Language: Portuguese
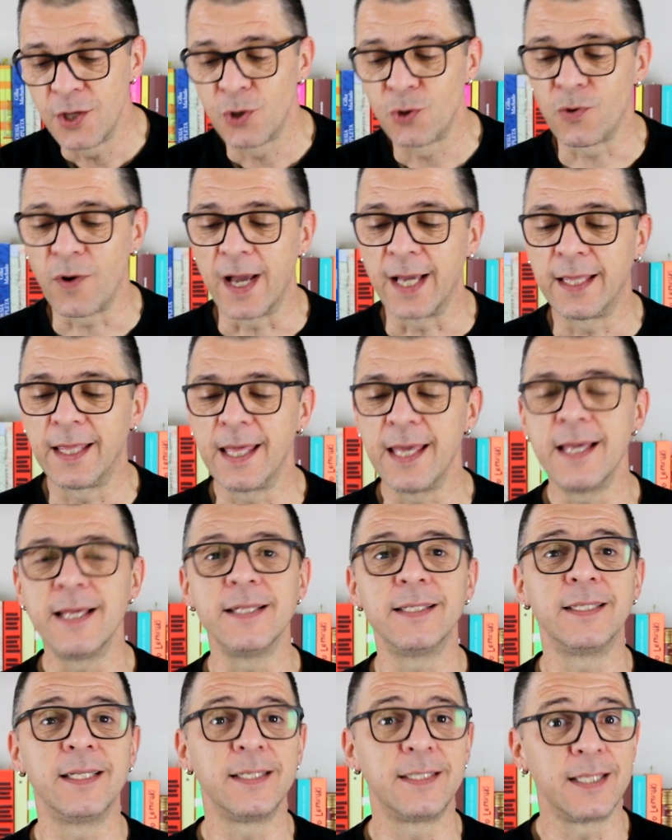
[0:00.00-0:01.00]

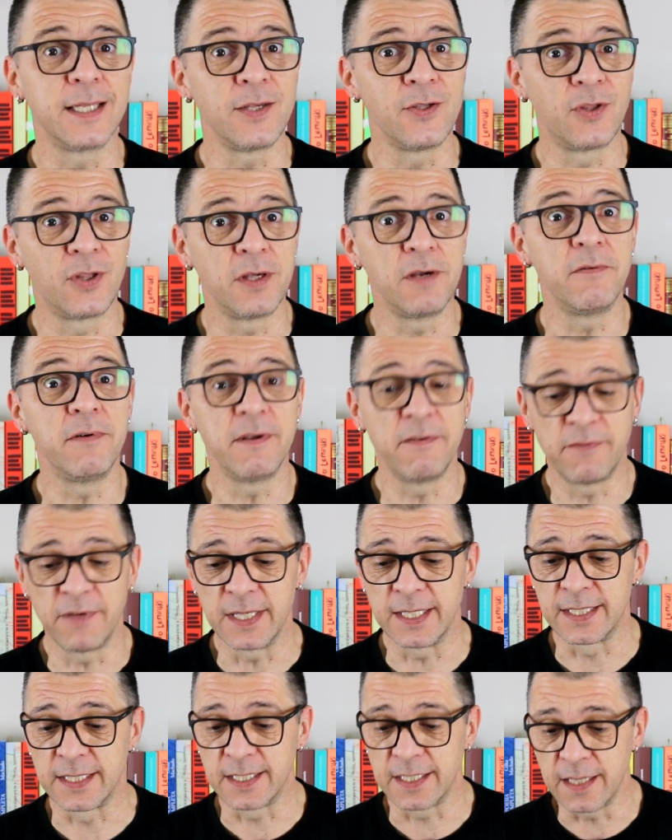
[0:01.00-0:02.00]
Joaquim se sentiu
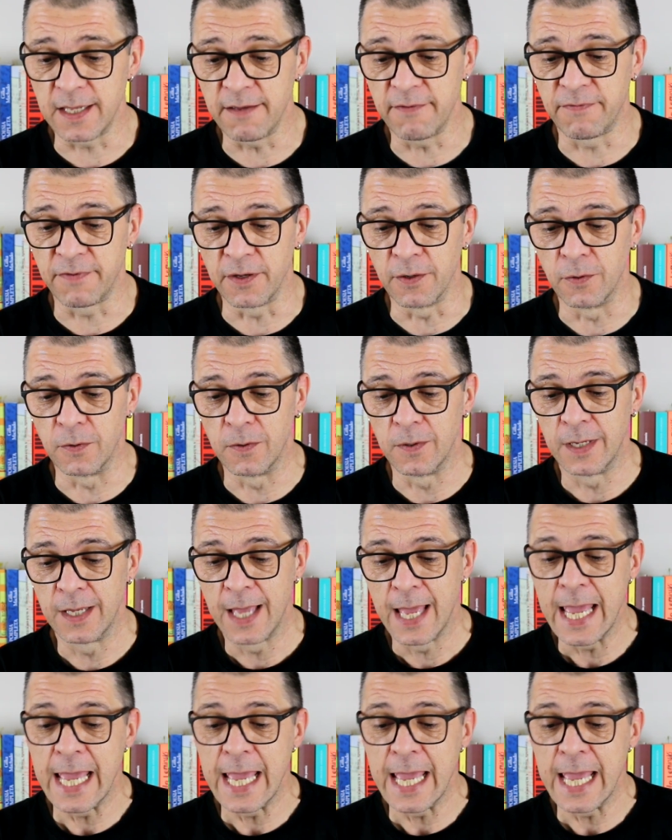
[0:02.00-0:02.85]
invisível